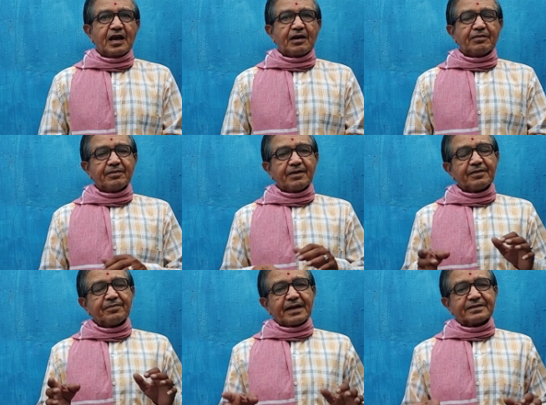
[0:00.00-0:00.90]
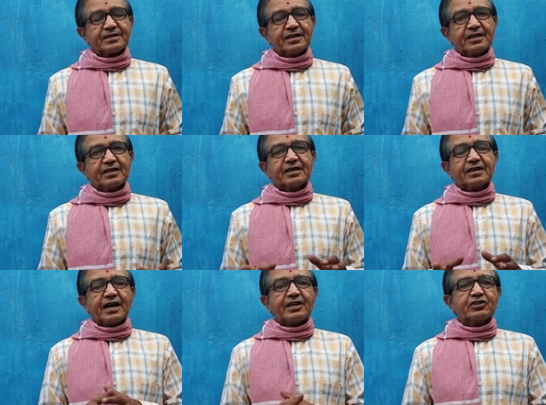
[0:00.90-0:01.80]
अब हमारे पास न
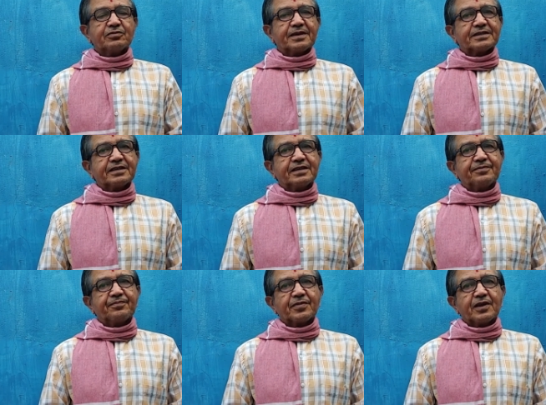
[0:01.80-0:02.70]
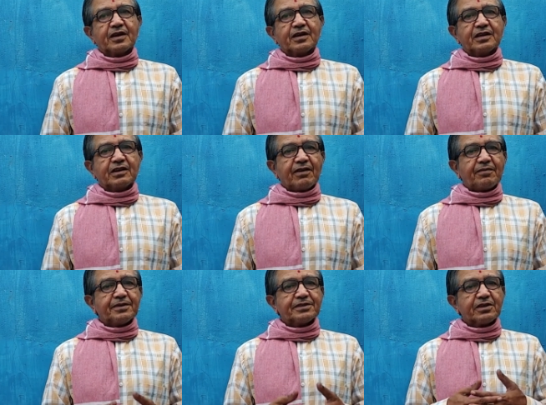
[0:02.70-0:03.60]
खाने को पैसे हैं न
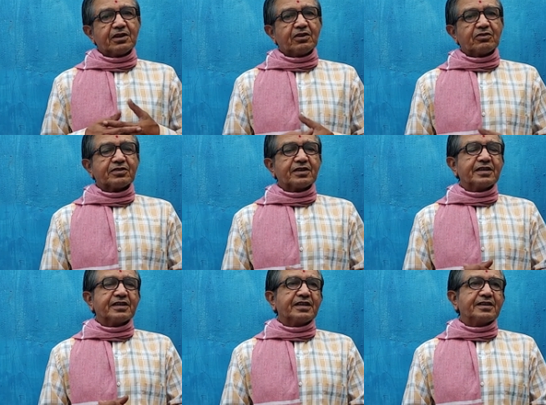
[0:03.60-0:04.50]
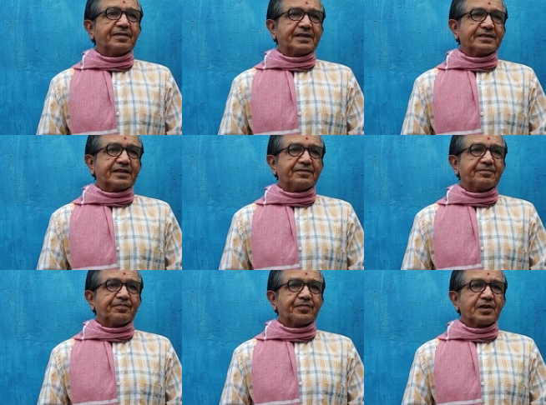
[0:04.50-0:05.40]
वापस लौटने के लिए पैसे हैं
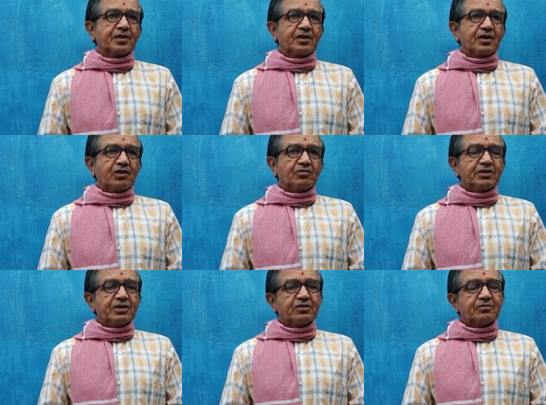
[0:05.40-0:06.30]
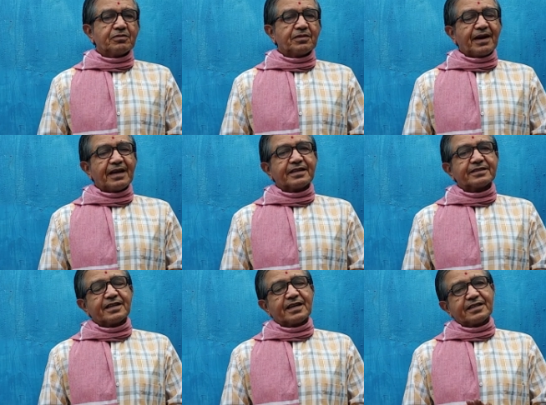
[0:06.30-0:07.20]
उन दिनों मोबाइल का
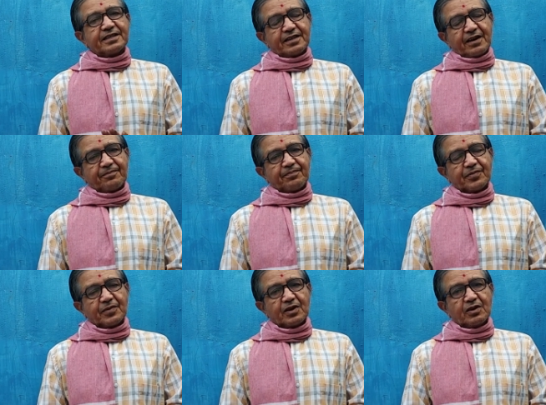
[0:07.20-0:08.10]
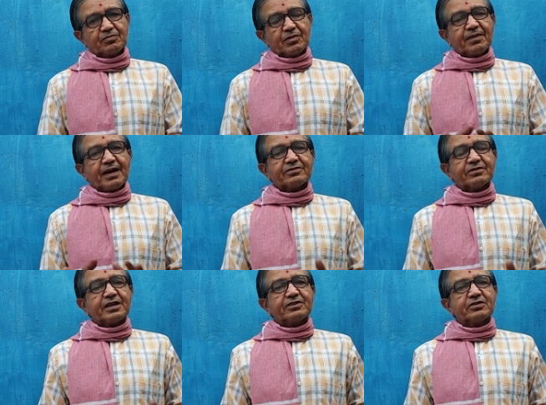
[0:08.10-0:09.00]
चलन नहीं था मोबाइल तो
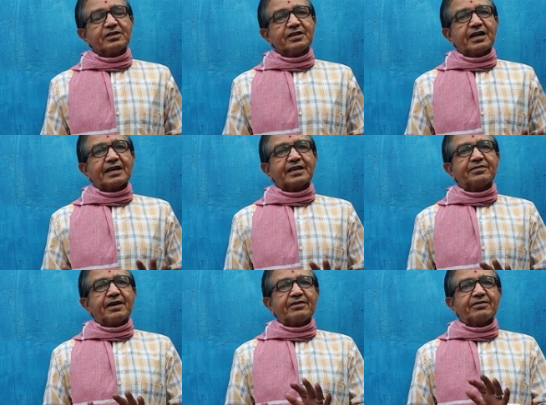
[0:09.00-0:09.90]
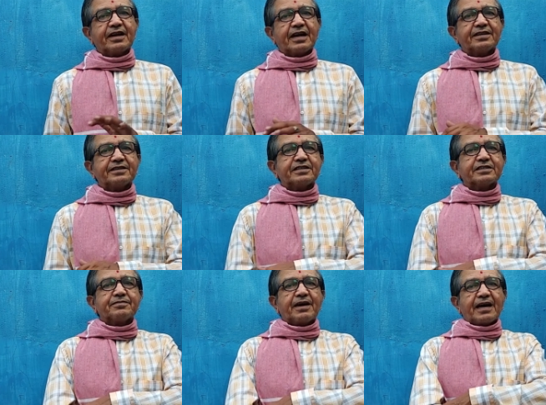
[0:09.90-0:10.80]
यही कोई 95,
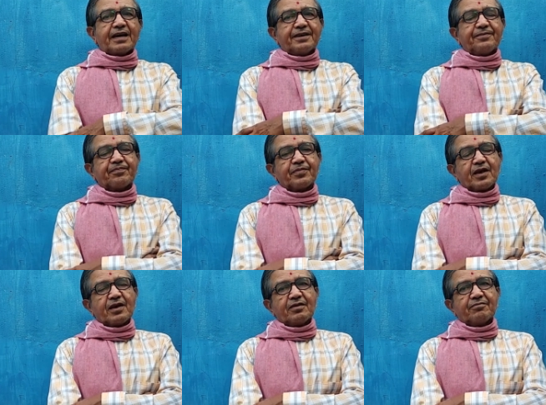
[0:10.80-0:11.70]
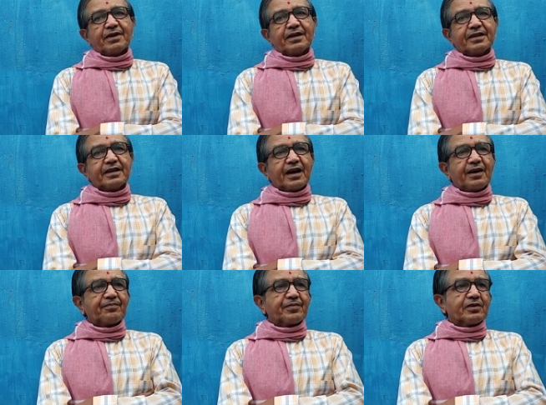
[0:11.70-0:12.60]
96 में आया है मैंने देखा
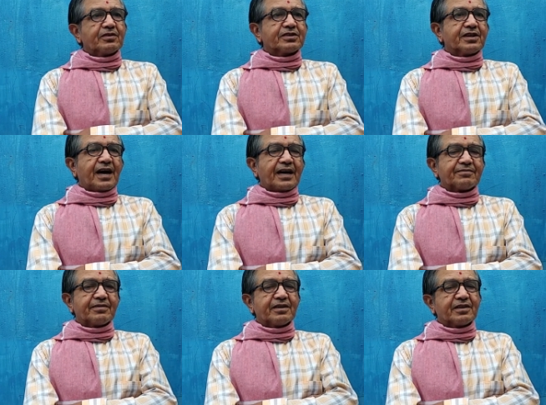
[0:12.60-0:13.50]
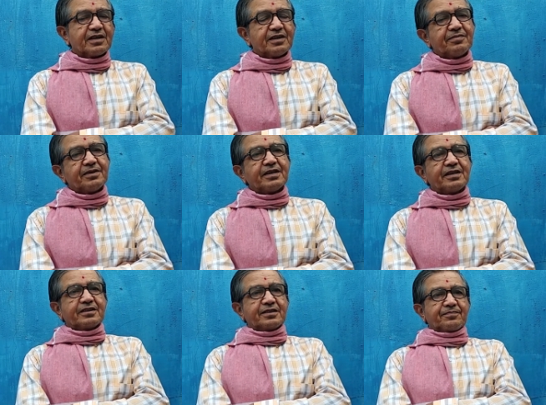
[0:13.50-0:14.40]
उसके हाथ में घड़ी भी नहीं
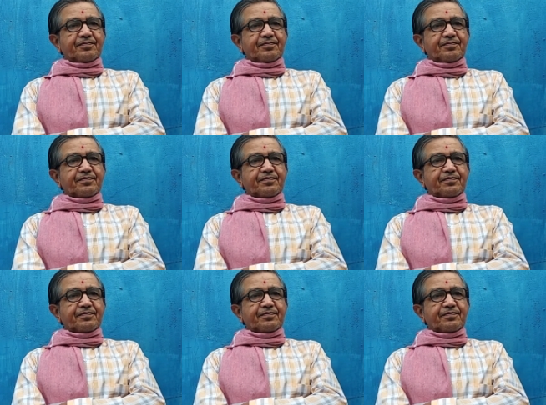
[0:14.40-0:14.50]
थी